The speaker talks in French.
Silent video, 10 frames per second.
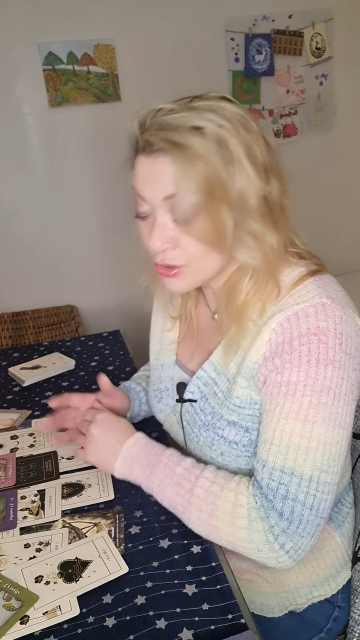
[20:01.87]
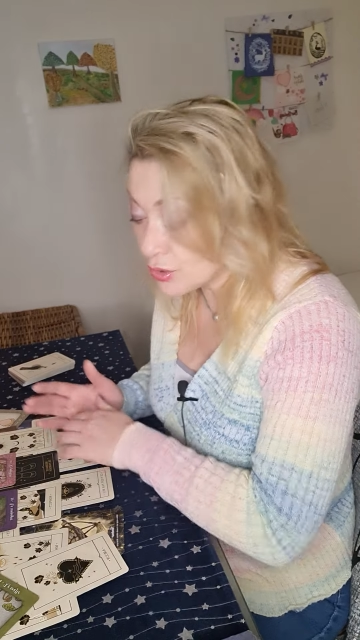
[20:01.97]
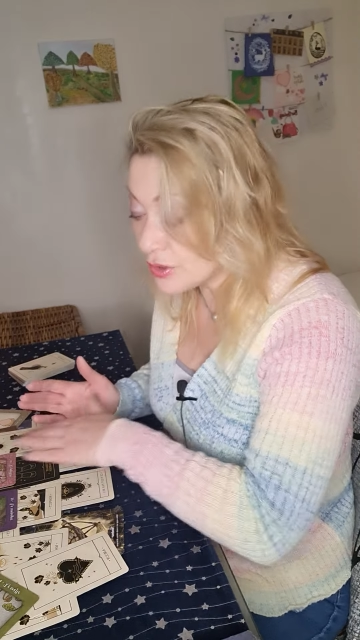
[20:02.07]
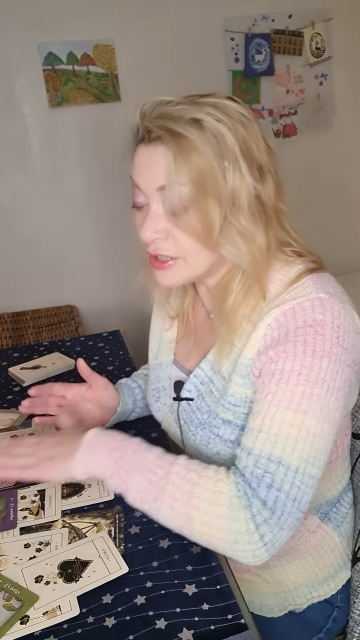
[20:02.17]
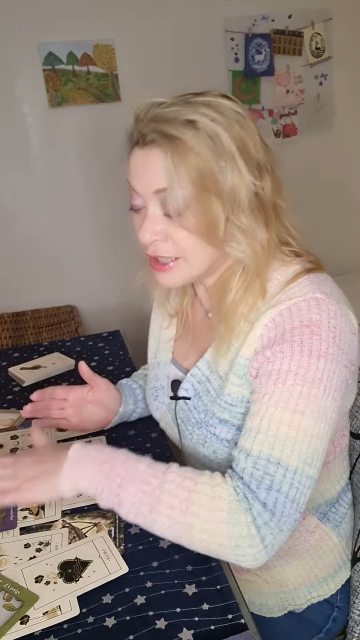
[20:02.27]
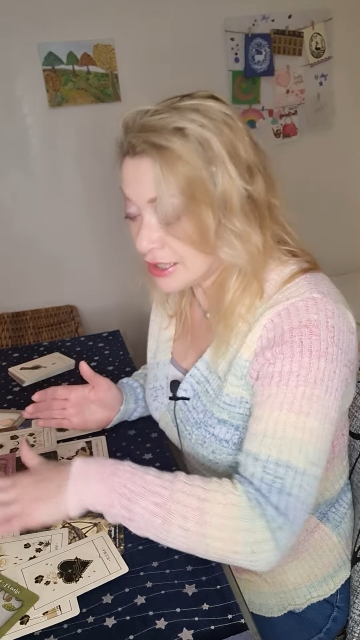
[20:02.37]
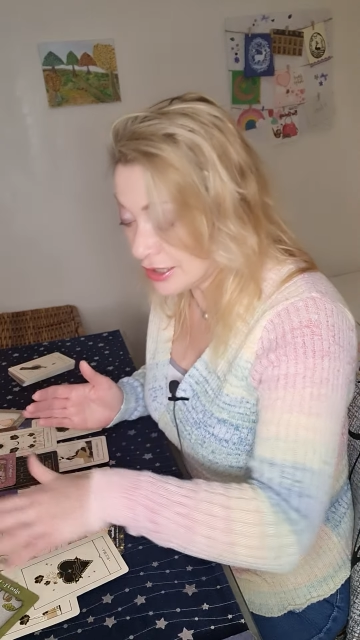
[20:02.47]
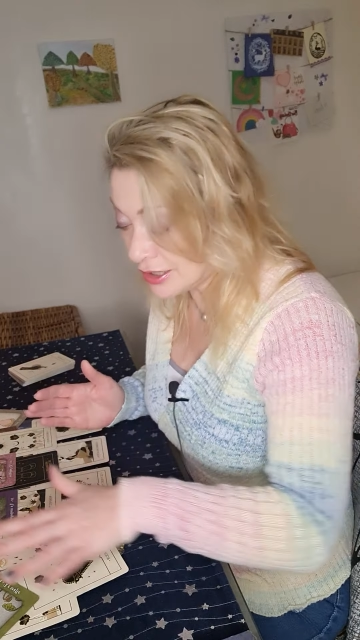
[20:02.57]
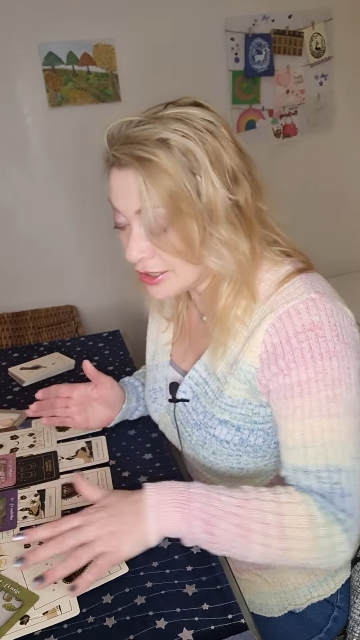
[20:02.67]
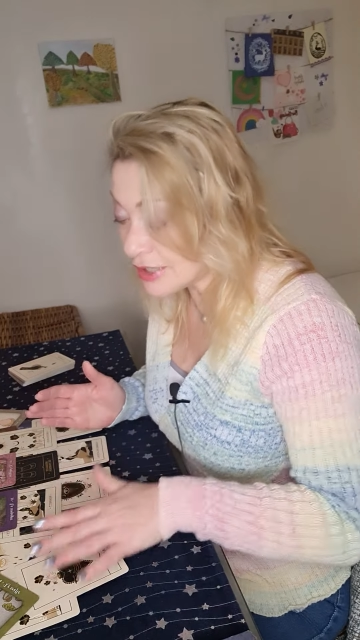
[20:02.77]
qu'il
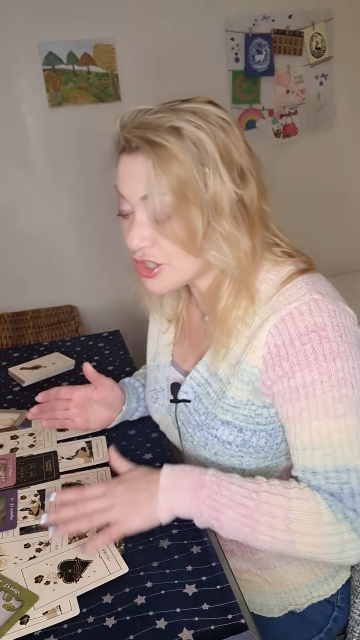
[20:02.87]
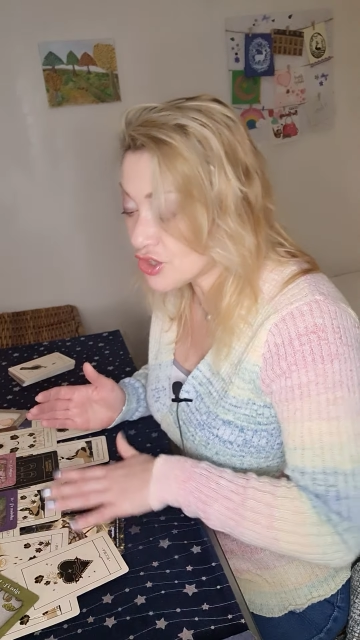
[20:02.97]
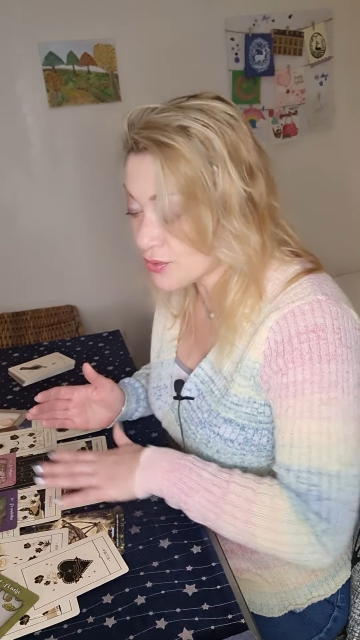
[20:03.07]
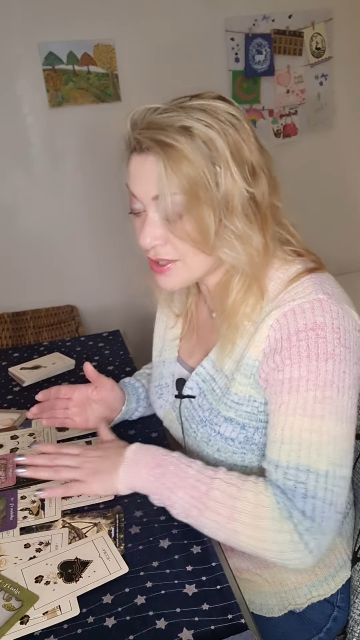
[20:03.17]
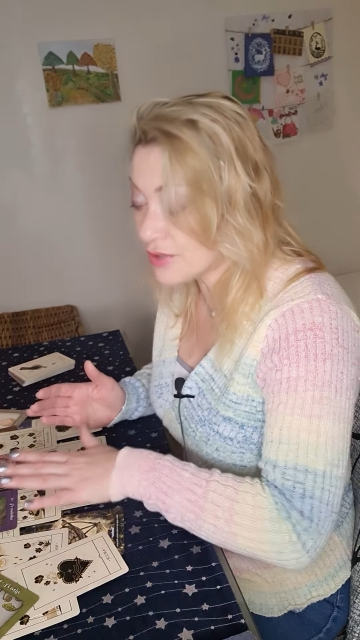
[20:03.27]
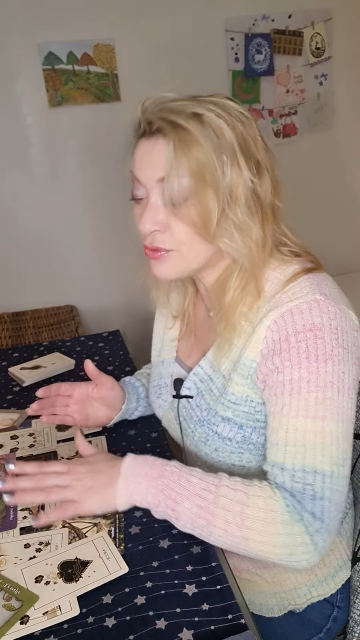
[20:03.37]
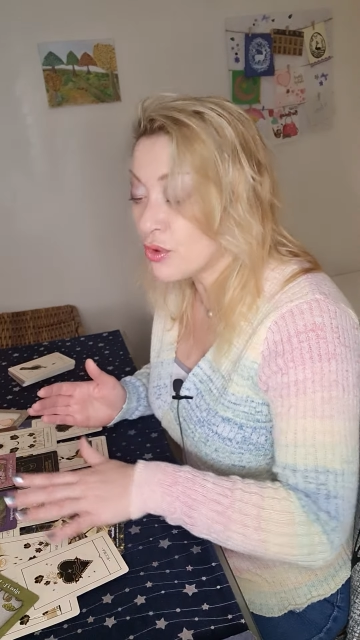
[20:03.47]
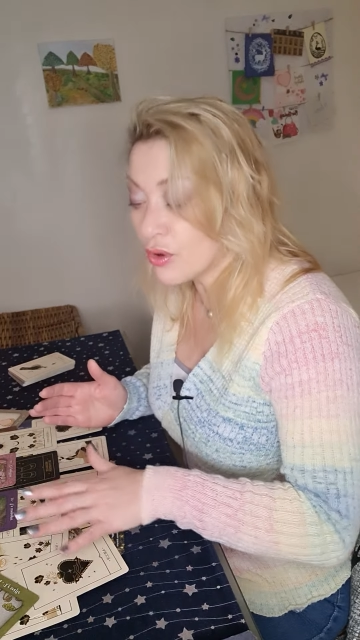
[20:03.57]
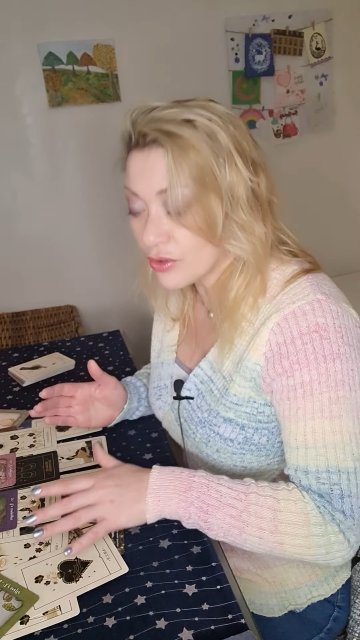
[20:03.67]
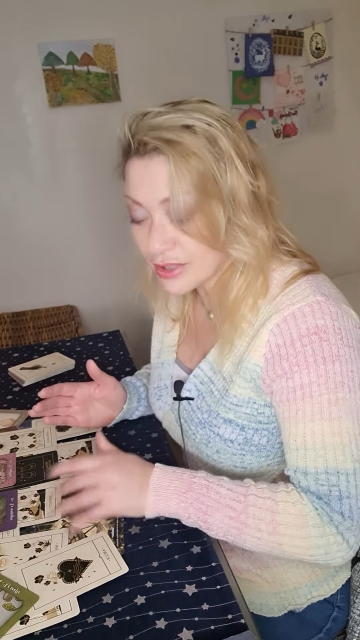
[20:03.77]
y a des choses qui vont
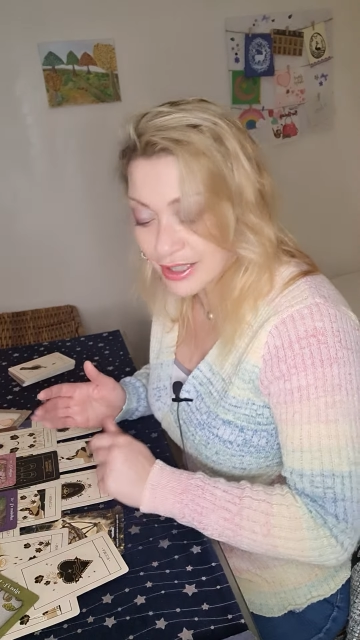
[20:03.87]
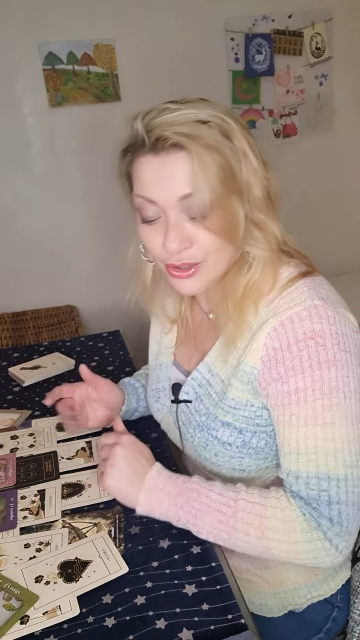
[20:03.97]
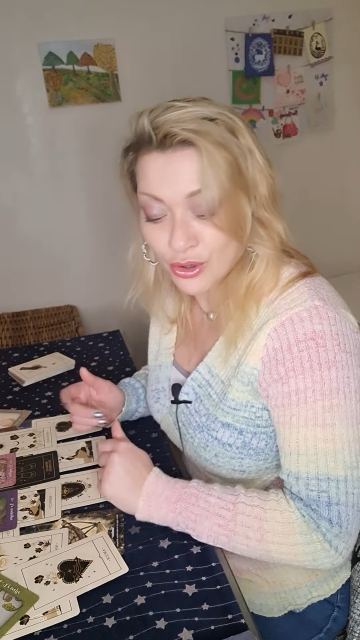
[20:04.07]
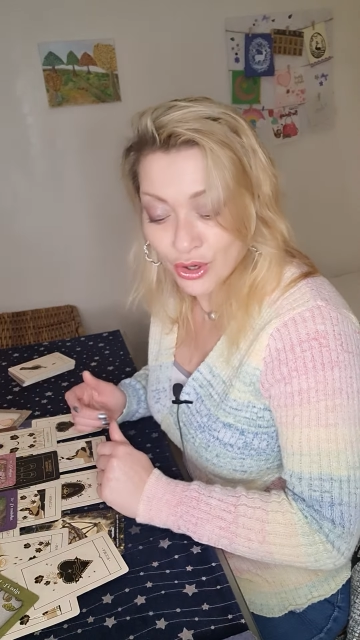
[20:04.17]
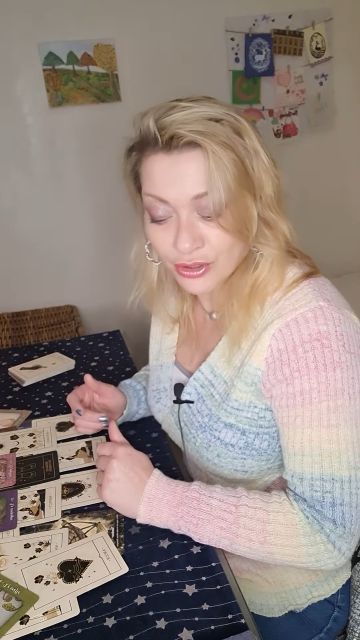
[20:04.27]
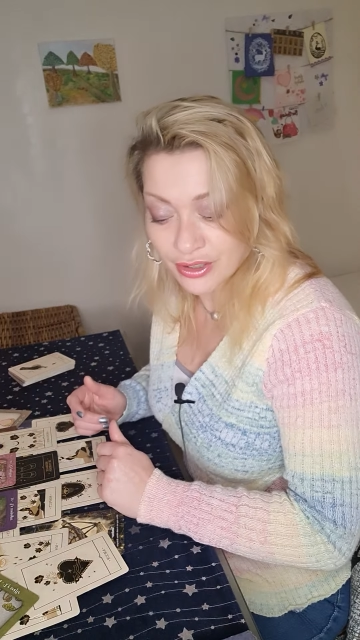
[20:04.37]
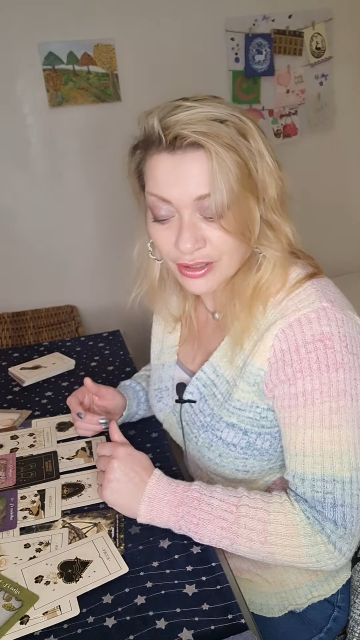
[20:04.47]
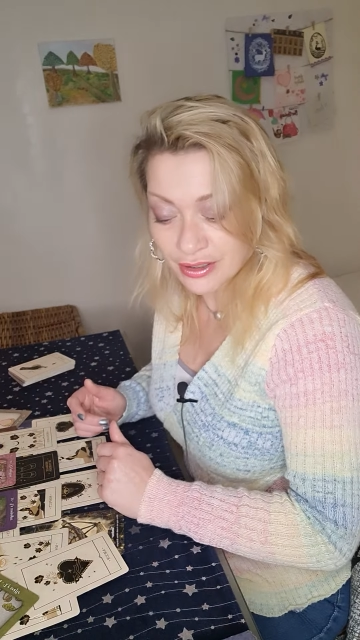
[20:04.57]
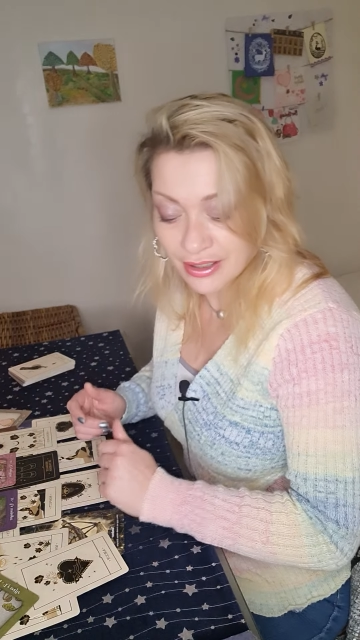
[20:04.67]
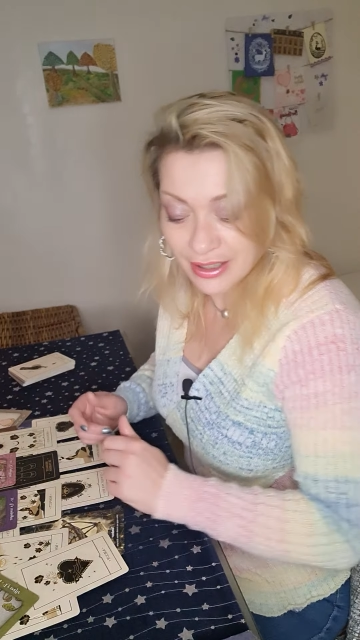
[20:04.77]
rentrer dans
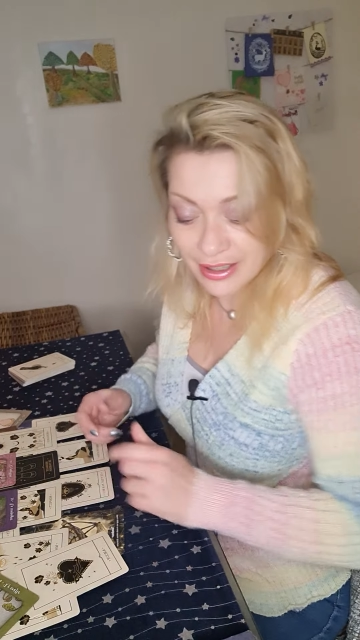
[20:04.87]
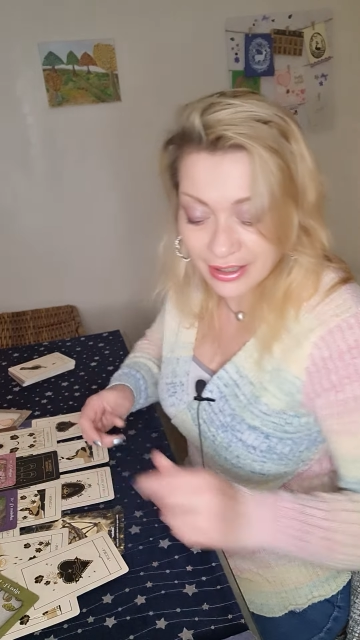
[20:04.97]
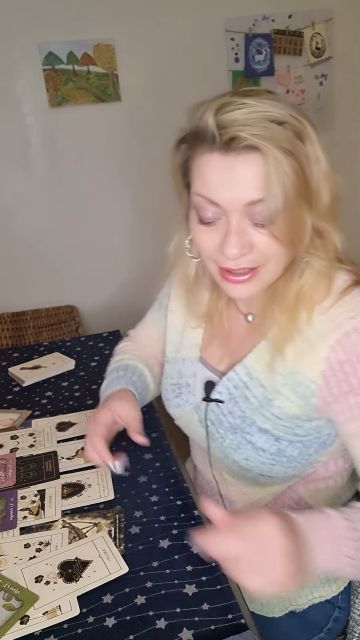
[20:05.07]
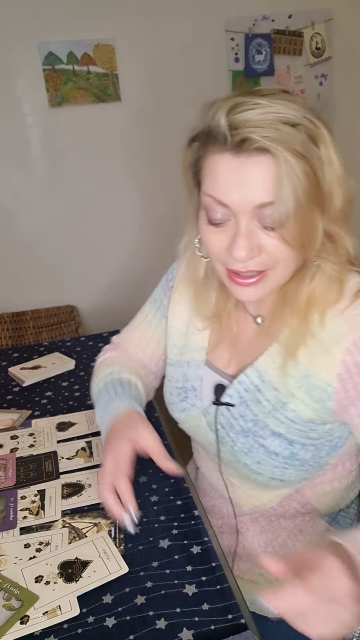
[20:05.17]
l'ordre, hein